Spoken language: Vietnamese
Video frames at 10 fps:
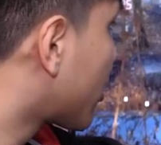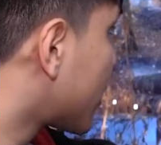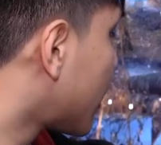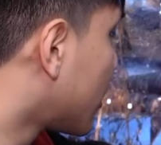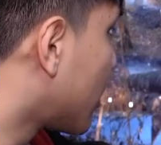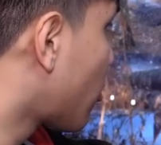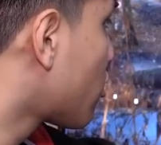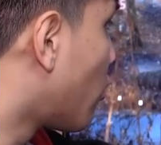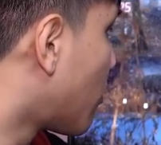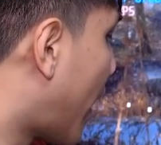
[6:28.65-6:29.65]
ray tracing thì cho
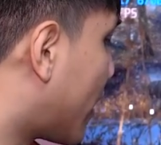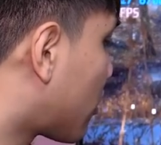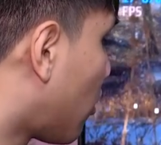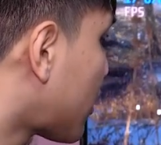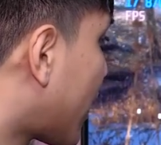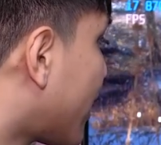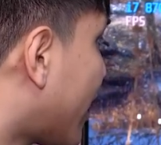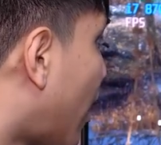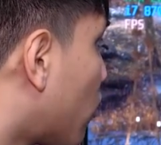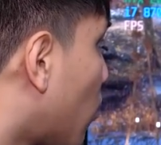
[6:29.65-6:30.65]
dù các bạn có thấy cái
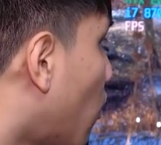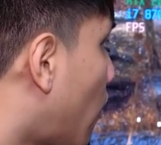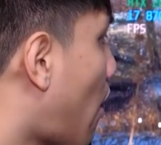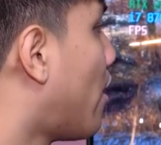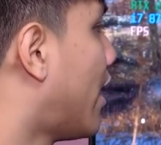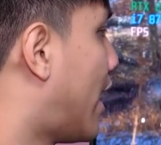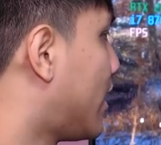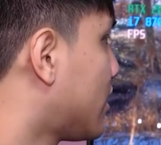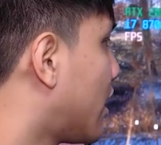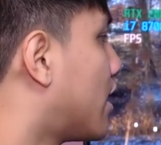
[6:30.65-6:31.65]
cây lâu nó quơ qua quơ
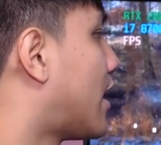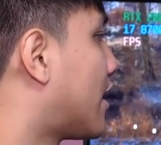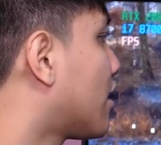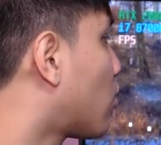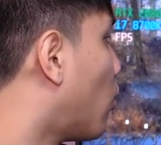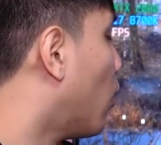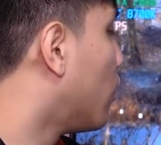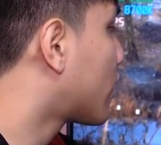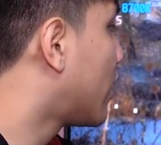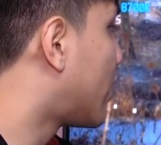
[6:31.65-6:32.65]
lại thì hình ảnh
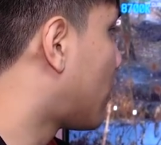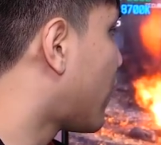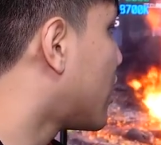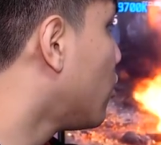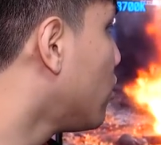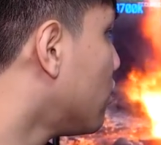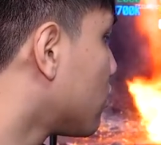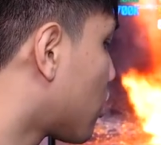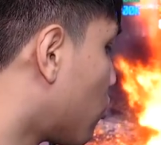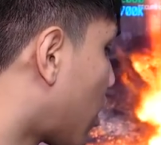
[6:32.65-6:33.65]
của cái hình ảnh phản chiếu dưới
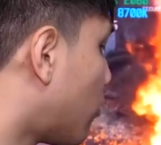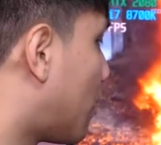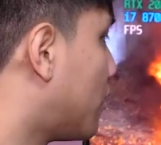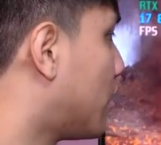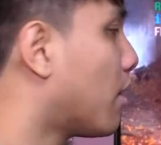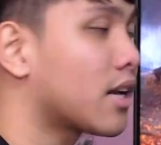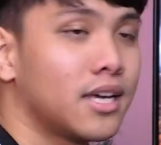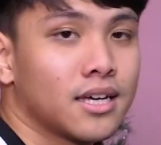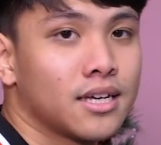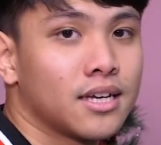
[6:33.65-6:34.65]
nước nó cũng không hề bị mất
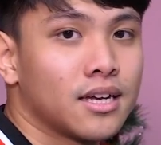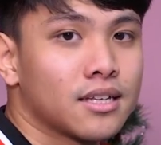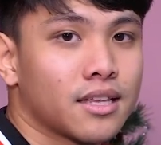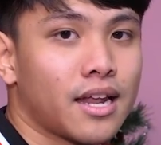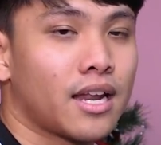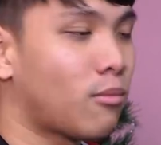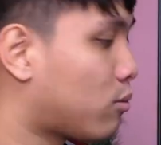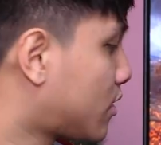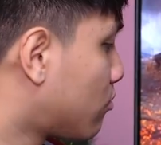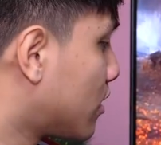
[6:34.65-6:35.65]
đi. Thì đây là
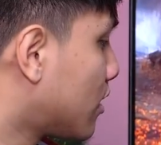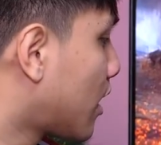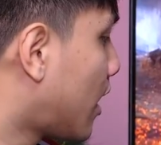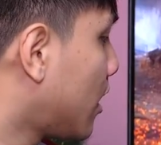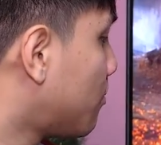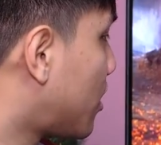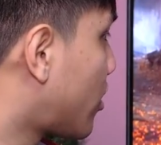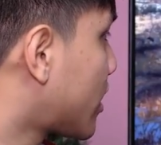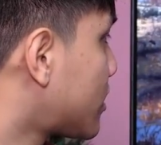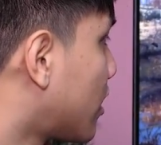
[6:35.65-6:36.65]
một trong những cái mà
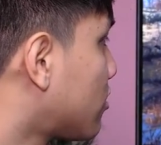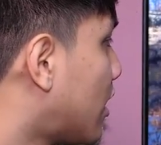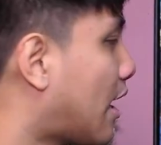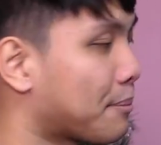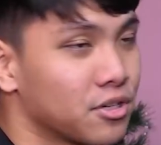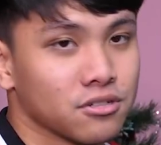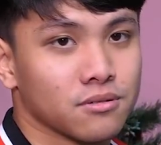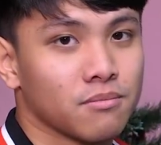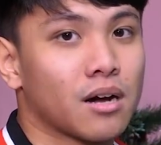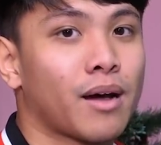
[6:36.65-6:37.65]
Ray Tracing có thể làm được,
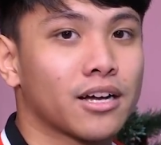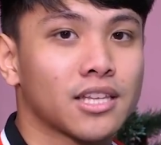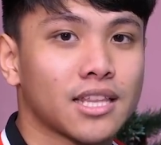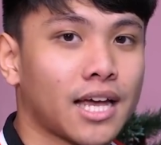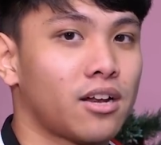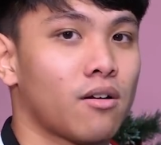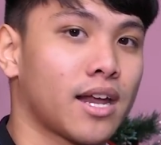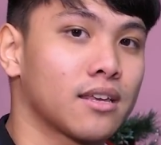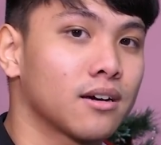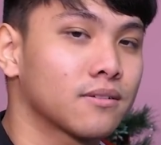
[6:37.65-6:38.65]
mà các bạn có thể thấy rõ
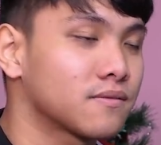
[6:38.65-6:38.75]
ràng nhất.